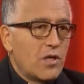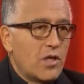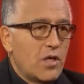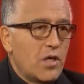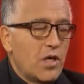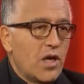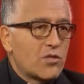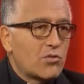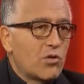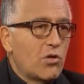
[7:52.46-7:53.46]
Y
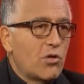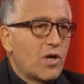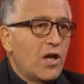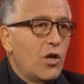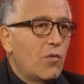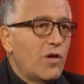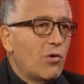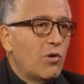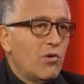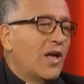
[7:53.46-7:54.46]
eso él lo
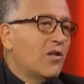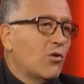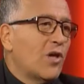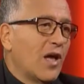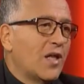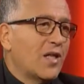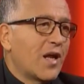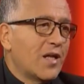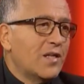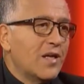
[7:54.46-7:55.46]
vino viviendo ya desde
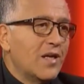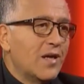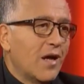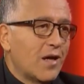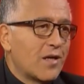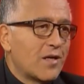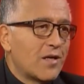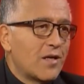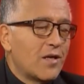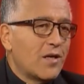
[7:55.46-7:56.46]
Argentina.
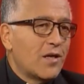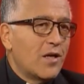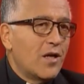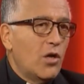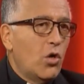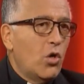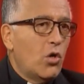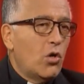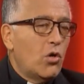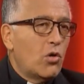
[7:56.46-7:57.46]

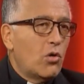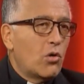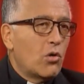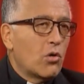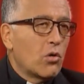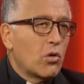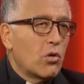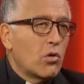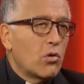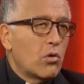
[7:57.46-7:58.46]
Lo,
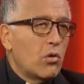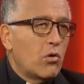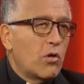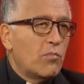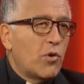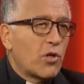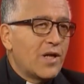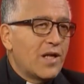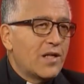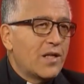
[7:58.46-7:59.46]

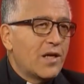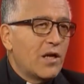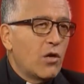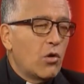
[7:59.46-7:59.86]
importante y